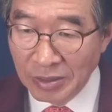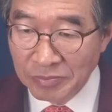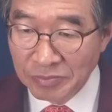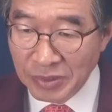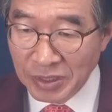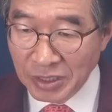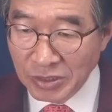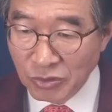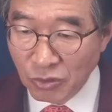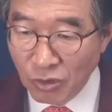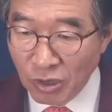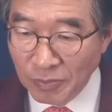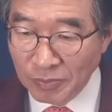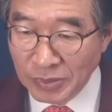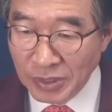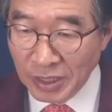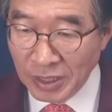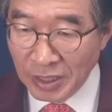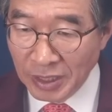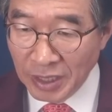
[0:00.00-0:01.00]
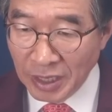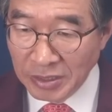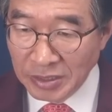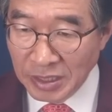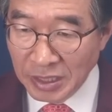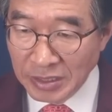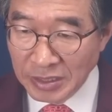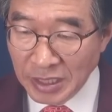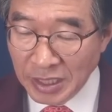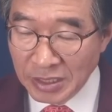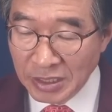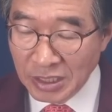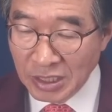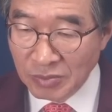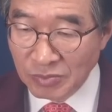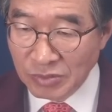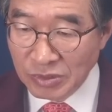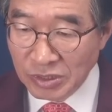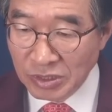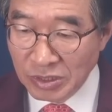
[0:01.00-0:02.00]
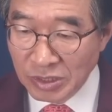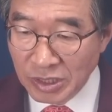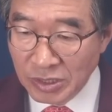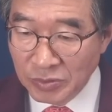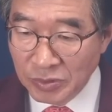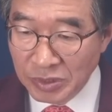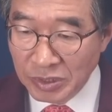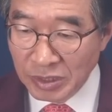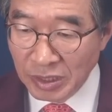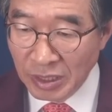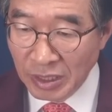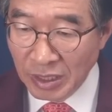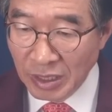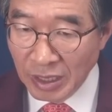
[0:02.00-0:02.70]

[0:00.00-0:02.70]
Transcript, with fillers: 미래통합당의 경쟁자인 김성거 의원은